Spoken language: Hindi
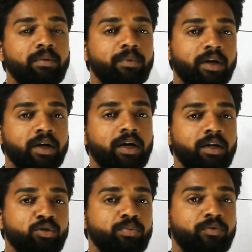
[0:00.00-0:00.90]
फील्ड में रखा
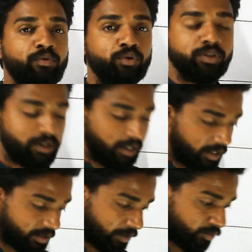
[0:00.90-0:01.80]
रहे तो उस पर फोर्स कितना
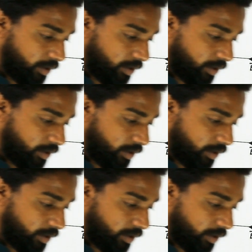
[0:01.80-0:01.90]
लगता है